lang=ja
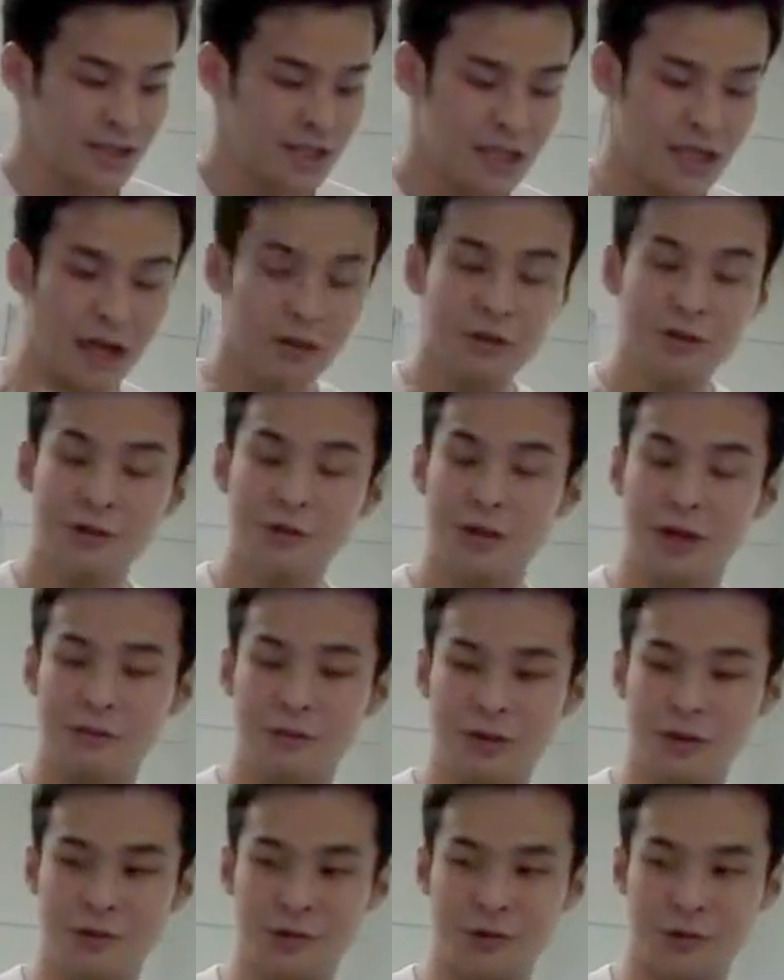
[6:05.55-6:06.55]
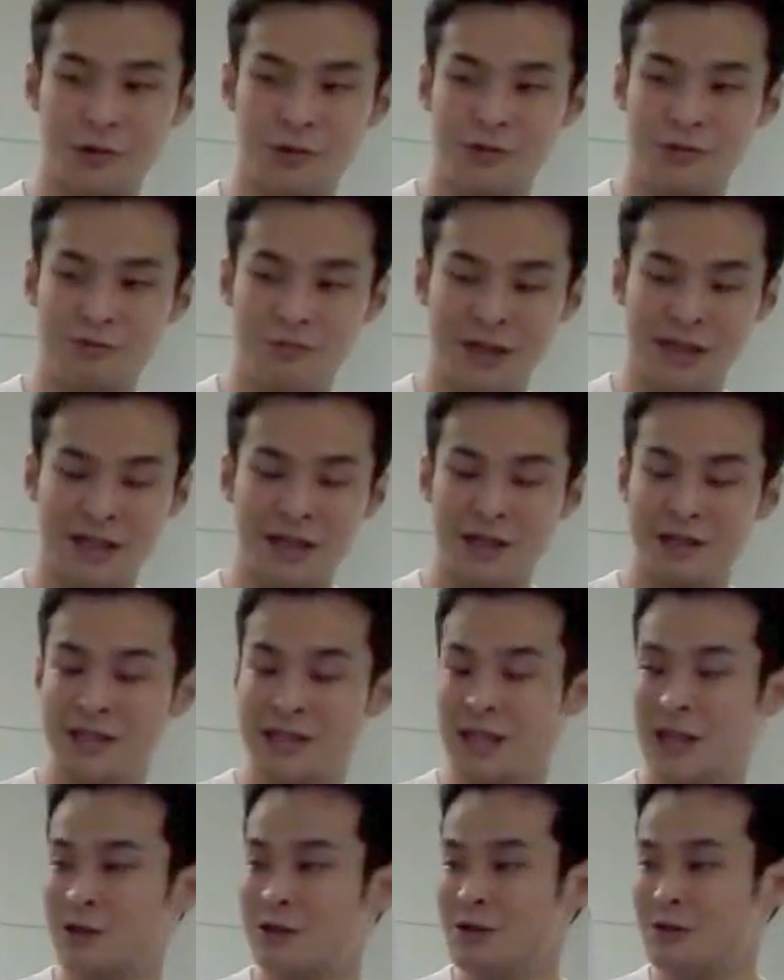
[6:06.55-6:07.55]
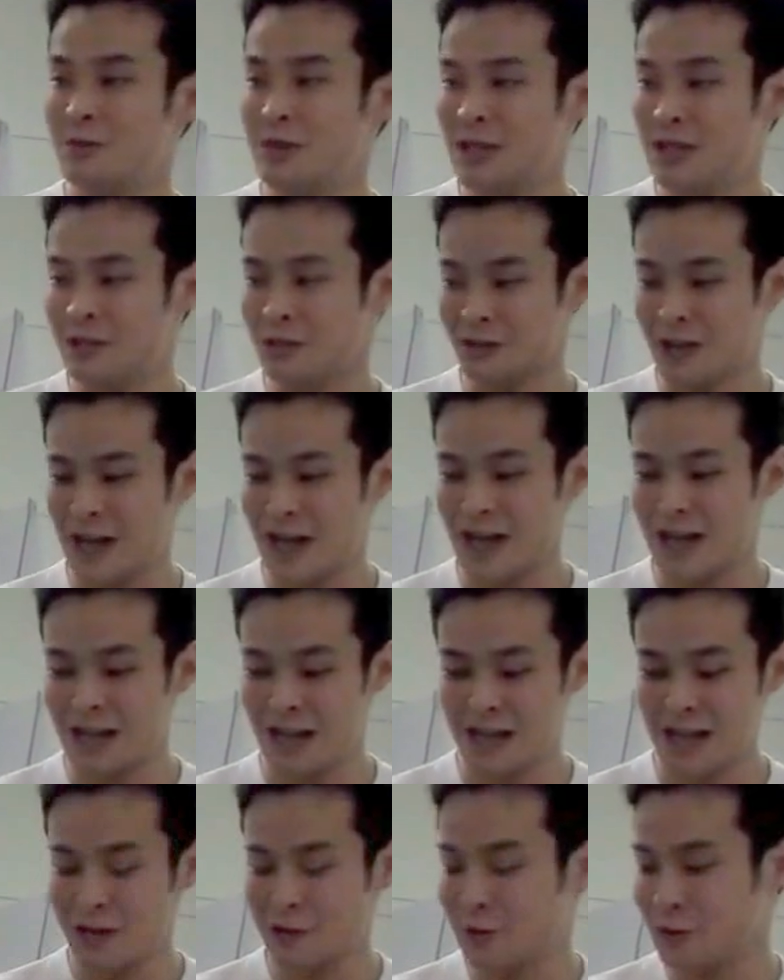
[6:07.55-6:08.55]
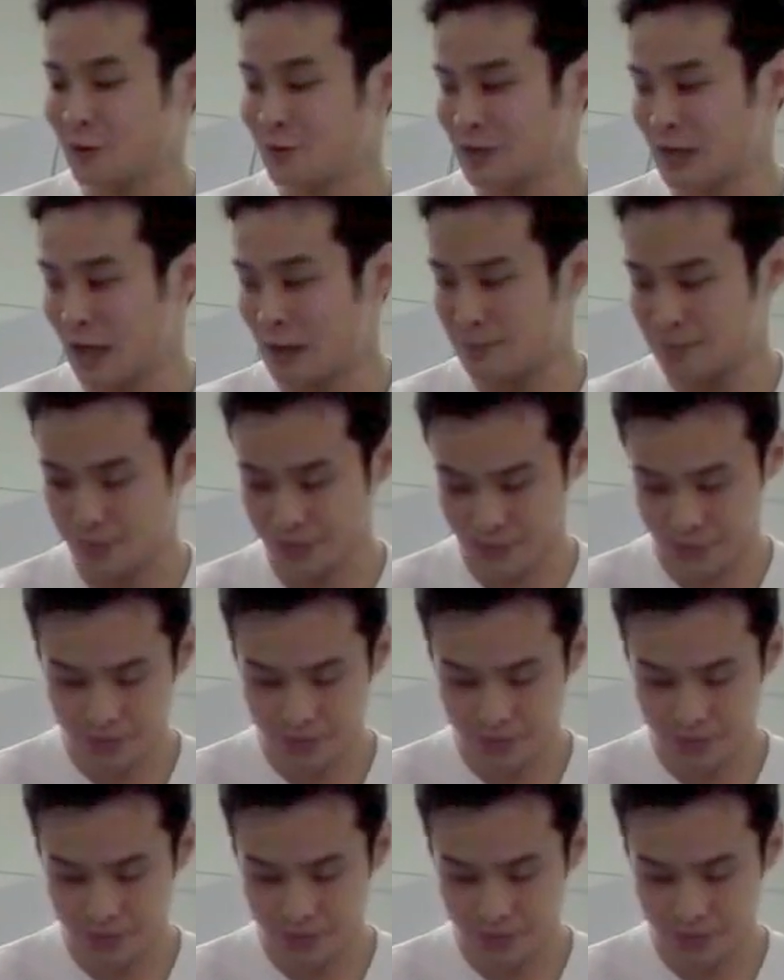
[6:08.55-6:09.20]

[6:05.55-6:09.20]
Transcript: 違う人が見ると全く違う意味に捉えられるような、